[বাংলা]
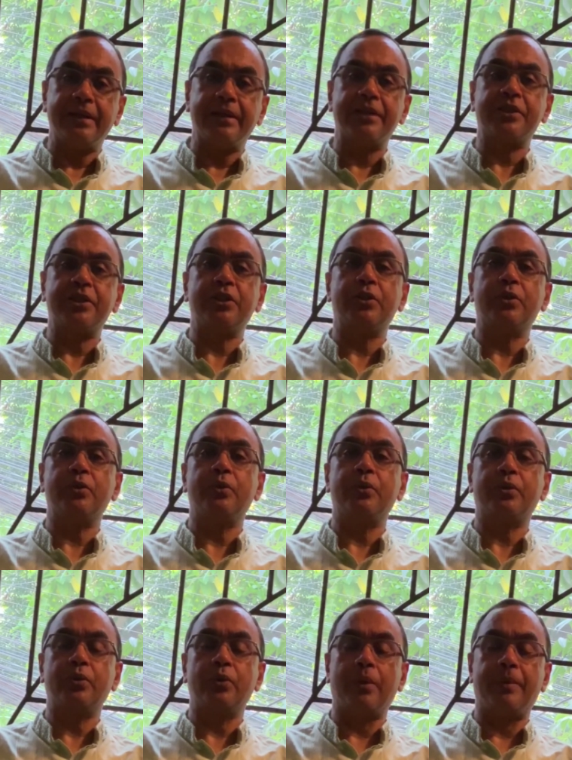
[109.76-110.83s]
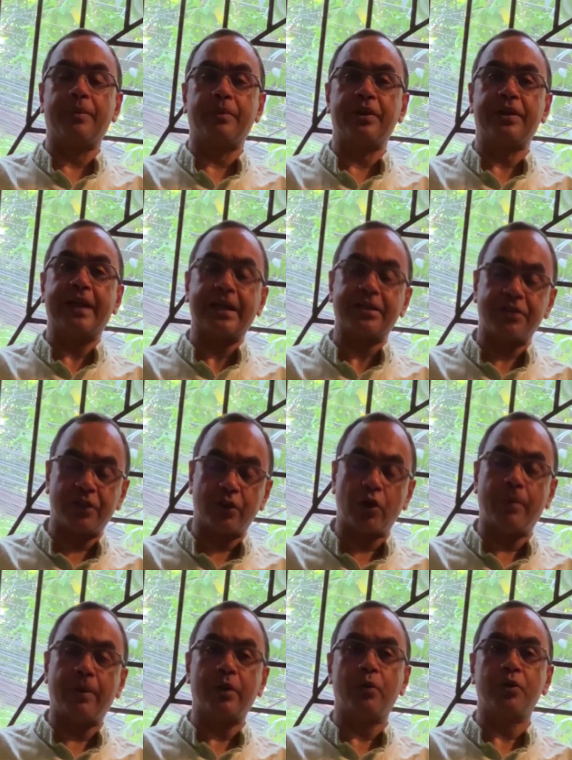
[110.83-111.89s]
ইন্ডাস্ট্রিতে একটু আমার মনে ট্যাক্স রেটও
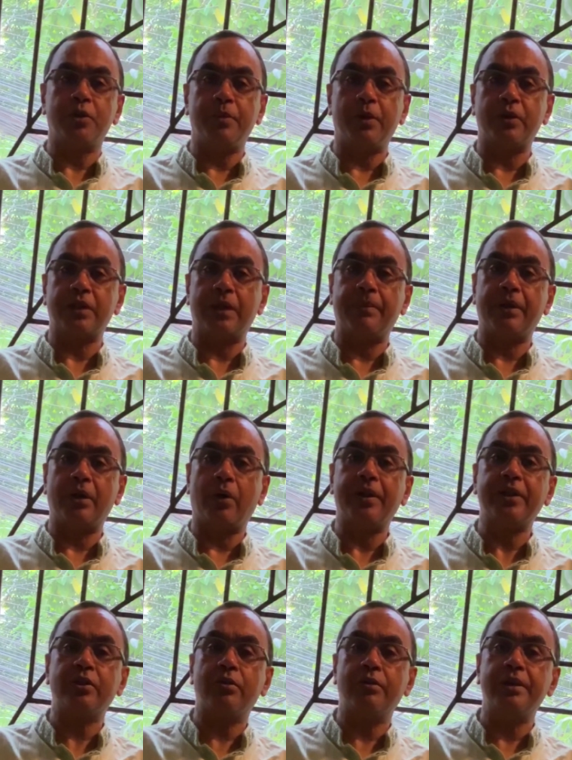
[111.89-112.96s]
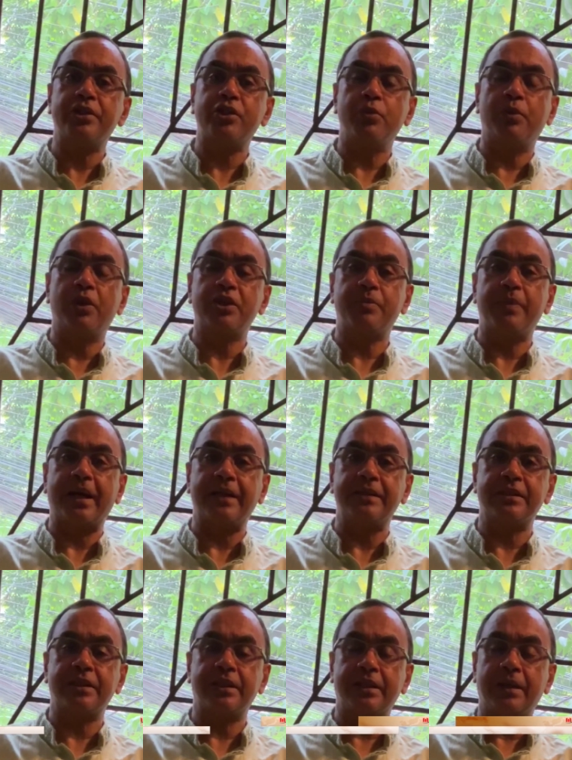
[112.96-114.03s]
কমানো উচিত বিকজ আমরা অনেক ধরনের স্টিমুলাস
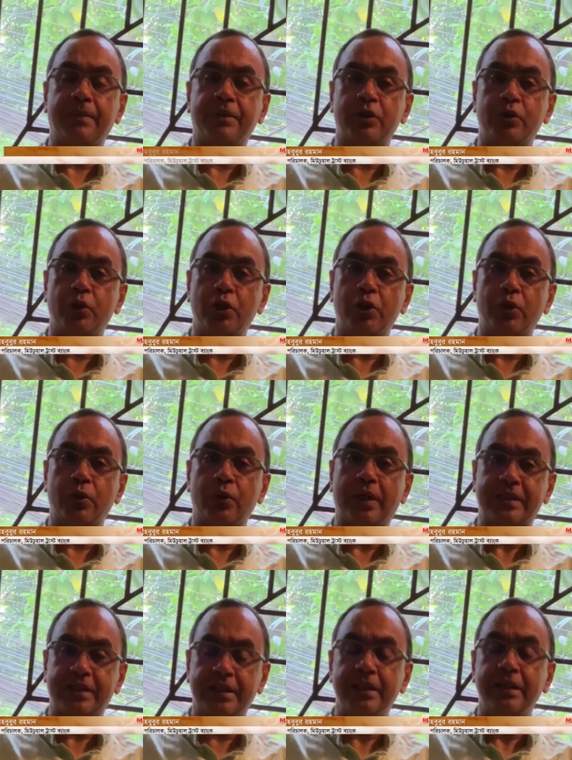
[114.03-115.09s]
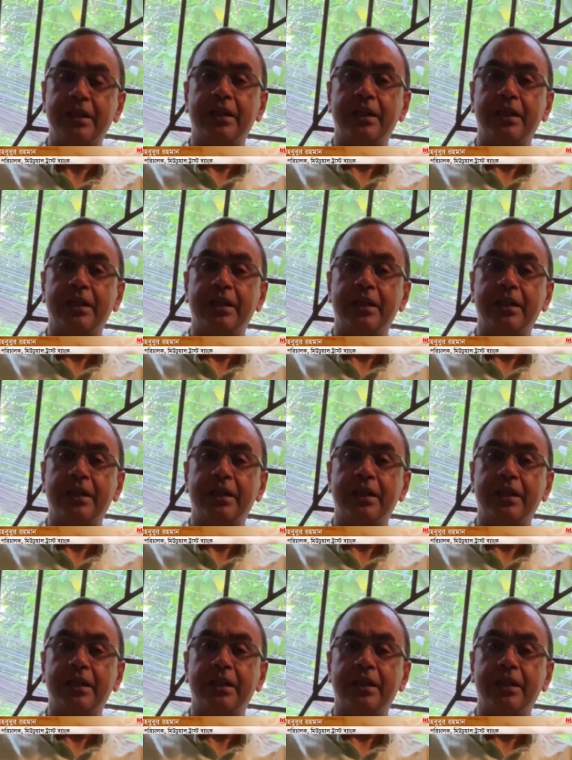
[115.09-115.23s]
প্যাকেজের সাথে আমাদের জড়িত আছি